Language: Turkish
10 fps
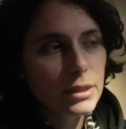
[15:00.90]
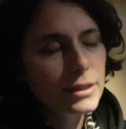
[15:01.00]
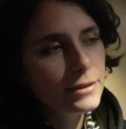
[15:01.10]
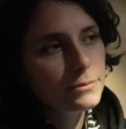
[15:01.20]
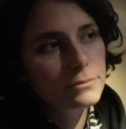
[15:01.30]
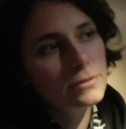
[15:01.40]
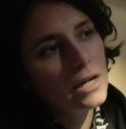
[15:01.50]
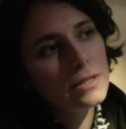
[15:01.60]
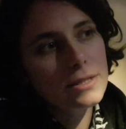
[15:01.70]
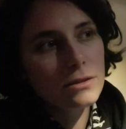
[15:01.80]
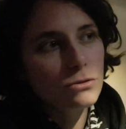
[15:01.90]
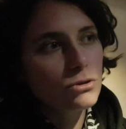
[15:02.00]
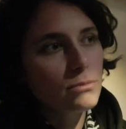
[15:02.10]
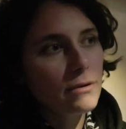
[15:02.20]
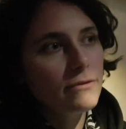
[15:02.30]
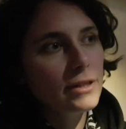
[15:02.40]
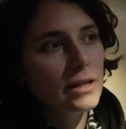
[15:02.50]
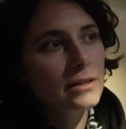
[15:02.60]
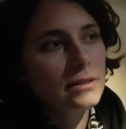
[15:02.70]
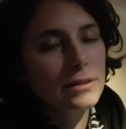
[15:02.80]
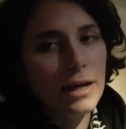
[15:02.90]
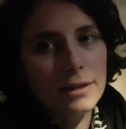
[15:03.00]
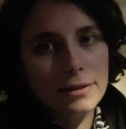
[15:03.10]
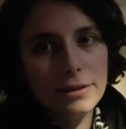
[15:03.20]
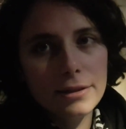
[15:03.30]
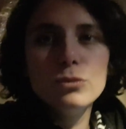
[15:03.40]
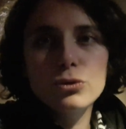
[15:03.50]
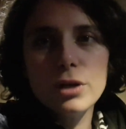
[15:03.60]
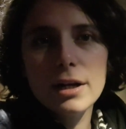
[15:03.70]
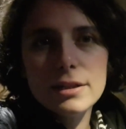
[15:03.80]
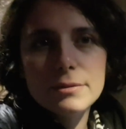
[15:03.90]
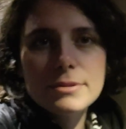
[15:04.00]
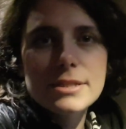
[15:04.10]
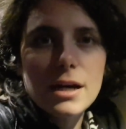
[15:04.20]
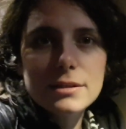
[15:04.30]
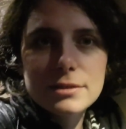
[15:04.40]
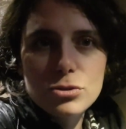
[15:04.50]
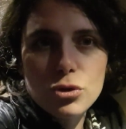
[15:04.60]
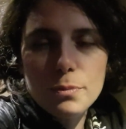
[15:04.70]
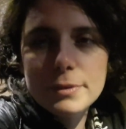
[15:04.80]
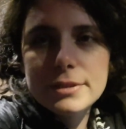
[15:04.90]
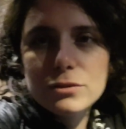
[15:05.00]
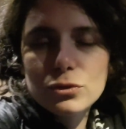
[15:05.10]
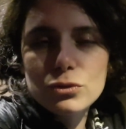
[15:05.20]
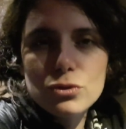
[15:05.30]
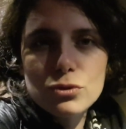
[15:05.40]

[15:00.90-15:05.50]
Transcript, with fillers: iyi kalsınlar o zaman falan dendi. Muhtarla da bir saattir sohbet ediyoruz.